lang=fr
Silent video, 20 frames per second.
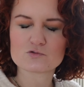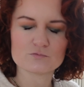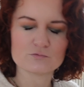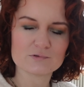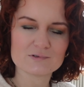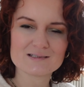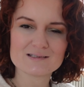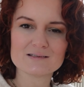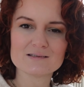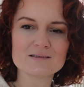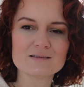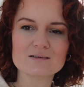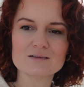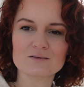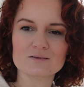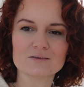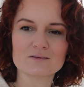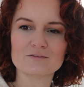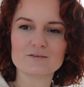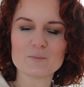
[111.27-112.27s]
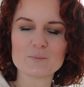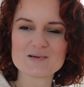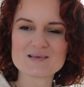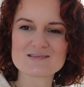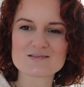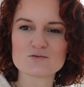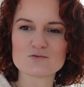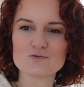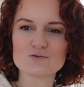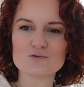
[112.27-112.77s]
Je vous le dis, on va pas
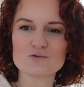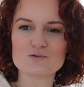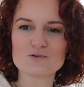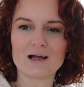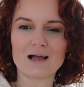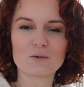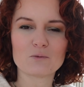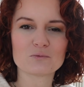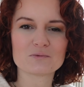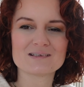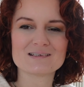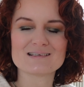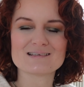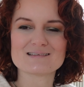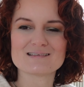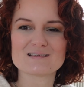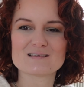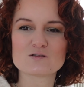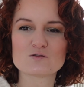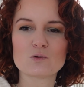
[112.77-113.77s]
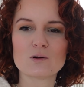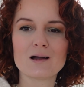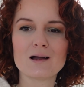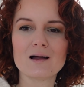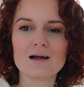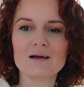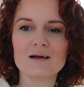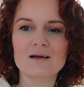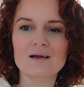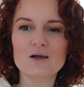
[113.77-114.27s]
se raconter des
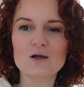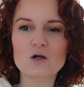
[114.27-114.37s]
histoires.